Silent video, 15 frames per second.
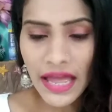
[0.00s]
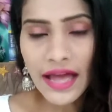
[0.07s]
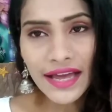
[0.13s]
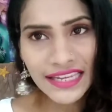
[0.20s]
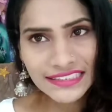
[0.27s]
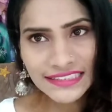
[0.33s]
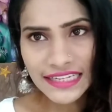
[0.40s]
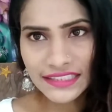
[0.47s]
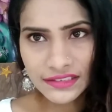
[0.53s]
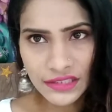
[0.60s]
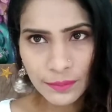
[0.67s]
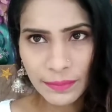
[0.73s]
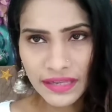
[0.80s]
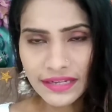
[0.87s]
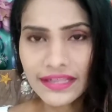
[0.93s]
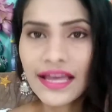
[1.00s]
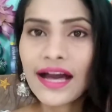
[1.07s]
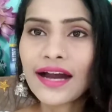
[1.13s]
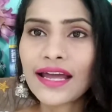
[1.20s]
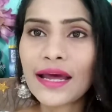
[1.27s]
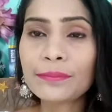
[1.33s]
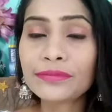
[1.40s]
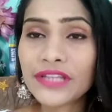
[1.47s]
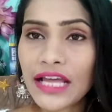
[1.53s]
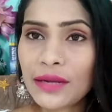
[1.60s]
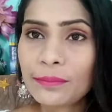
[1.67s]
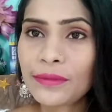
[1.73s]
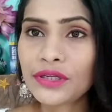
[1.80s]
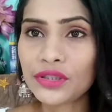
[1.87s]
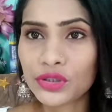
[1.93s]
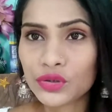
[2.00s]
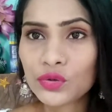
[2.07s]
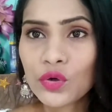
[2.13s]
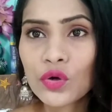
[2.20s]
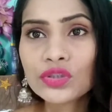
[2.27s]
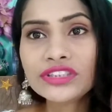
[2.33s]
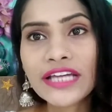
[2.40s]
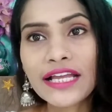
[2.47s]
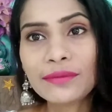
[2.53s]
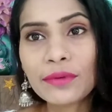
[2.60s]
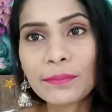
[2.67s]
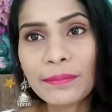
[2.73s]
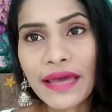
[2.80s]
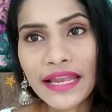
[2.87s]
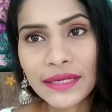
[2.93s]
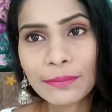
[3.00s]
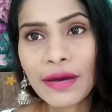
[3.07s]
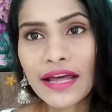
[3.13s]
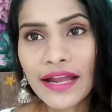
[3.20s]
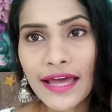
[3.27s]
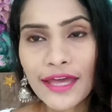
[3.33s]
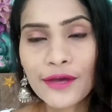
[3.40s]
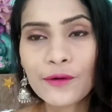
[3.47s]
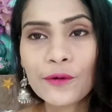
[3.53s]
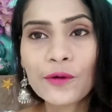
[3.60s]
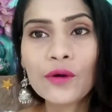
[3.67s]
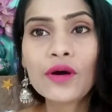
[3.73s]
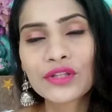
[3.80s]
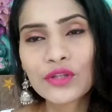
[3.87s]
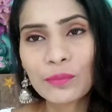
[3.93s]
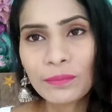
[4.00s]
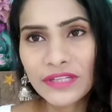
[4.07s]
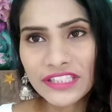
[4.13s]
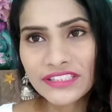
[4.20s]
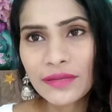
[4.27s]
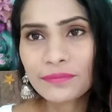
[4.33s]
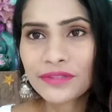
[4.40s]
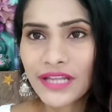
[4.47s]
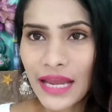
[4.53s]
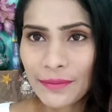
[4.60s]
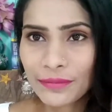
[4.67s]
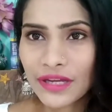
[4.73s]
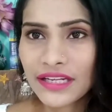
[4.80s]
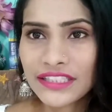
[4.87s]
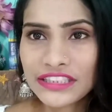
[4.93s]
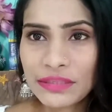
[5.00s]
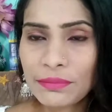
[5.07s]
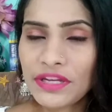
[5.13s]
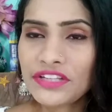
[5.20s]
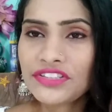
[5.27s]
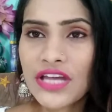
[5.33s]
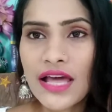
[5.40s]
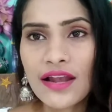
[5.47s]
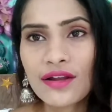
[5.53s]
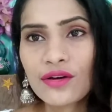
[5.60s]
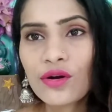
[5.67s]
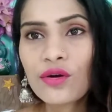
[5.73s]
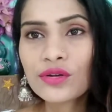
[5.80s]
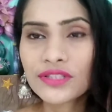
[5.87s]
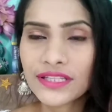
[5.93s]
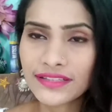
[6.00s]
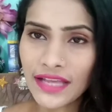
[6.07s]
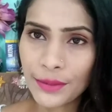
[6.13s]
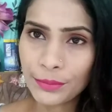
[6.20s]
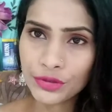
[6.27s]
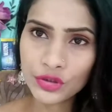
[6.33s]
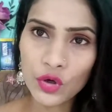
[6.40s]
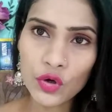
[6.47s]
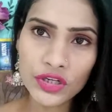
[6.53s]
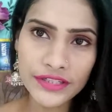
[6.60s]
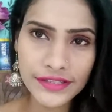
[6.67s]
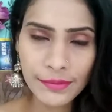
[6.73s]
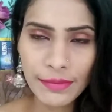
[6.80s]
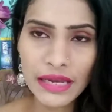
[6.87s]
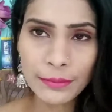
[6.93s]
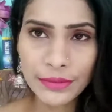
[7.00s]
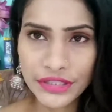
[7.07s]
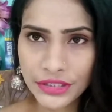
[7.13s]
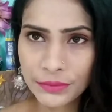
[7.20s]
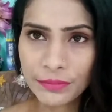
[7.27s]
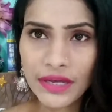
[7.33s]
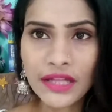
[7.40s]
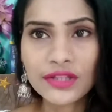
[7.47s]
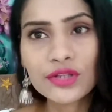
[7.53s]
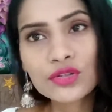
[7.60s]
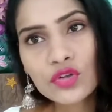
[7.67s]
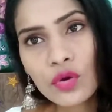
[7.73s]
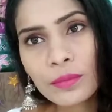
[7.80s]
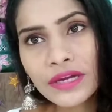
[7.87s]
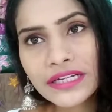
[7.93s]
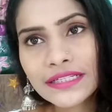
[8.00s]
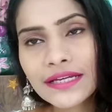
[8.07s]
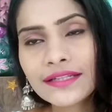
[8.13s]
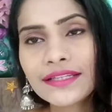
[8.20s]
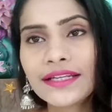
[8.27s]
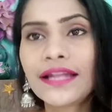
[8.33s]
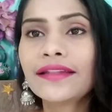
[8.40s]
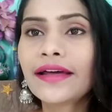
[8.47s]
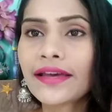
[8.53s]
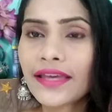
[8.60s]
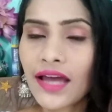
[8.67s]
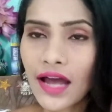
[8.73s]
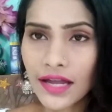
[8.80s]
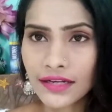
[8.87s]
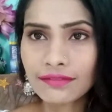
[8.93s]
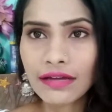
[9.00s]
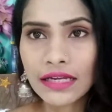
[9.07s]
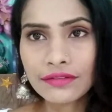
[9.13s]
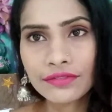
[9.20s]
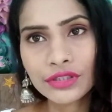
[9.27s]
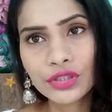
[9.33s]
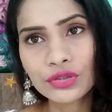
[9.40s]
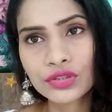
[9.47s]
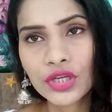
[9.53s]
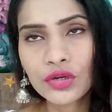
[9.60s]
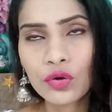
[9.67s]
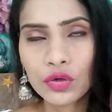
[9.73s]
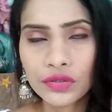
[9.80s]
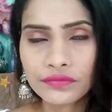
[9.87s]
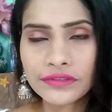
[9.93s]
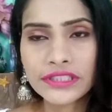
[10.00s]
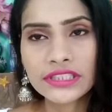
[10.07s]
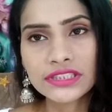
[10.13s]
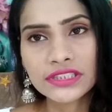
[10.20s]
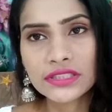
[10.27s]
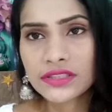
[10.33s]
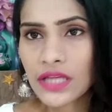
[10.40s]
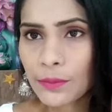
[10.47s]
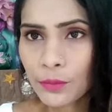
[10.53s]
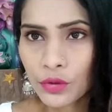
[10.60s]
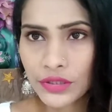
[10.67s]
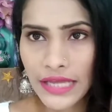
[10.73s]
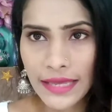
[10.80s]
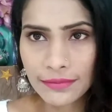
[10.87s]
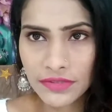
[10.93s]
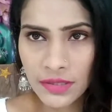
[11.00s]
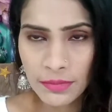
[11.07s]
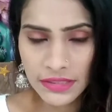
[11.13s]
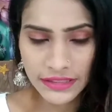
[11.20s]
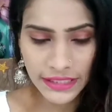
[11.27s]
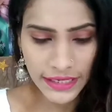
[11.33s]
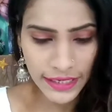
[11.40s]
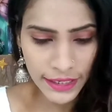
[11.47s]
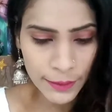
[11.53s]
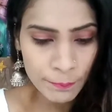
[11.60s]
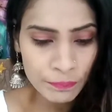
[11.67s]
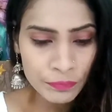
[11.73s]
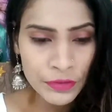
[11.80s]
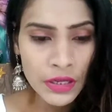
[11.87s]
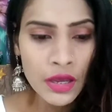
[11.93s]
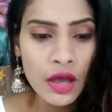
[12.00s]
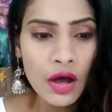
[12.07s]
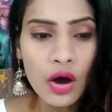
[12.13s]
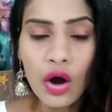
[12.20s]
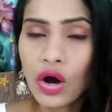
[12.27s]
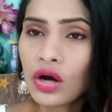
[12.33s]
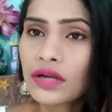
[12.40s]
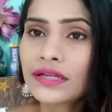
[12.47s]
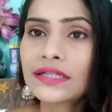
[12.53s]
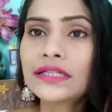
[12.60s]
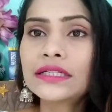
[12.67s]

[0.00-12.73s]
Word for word: में आगे जाने से पहले अगर आप चैनल पर न्यू हो चैनल पर पहली बार आए हो तो प्लीज सब्सक्राइब कर लीजिए मेरे चैनल को उसके साइड में छोटी सी बेल बटन भी आती है उसको भी हिट कर देना ताकि आने वाली वीडियोज की नोटिफिकेशन आपको टाइम से मिलते रहे और